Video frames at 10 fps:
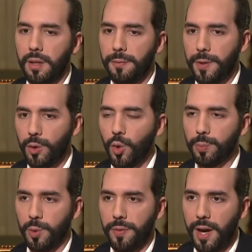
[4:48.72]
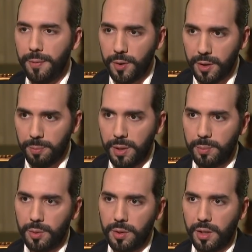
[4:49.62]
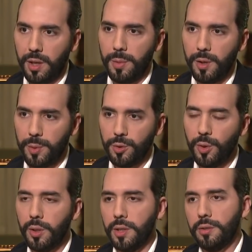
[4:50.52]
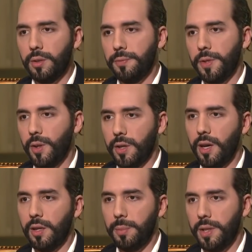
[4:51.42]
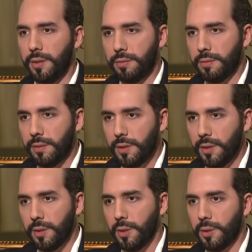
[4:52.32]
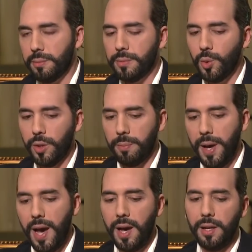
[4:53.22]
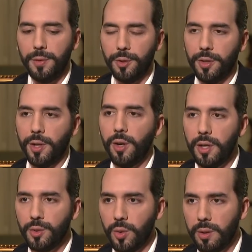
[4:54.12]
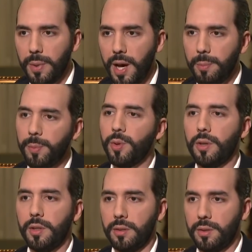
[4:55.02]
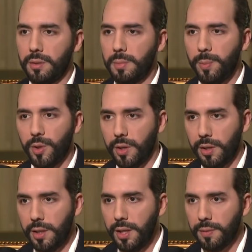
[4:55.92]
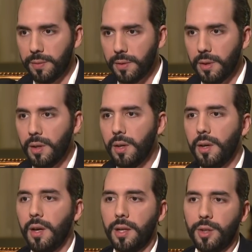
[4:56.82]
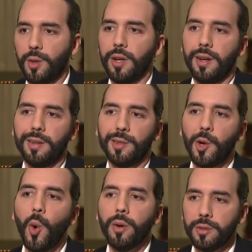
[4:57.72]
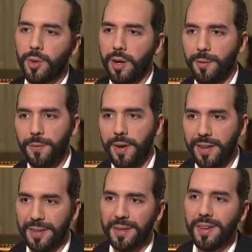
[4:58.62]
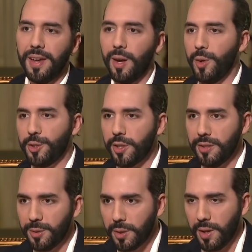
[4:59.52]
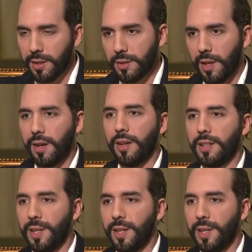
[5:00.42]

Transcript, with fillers: Если ты не предоставляешь экономических возможностей своим людям, если у тебя плохая экономика, безопасность, люди будут уходить. И они будут пытаться искать богатую страну, правильно?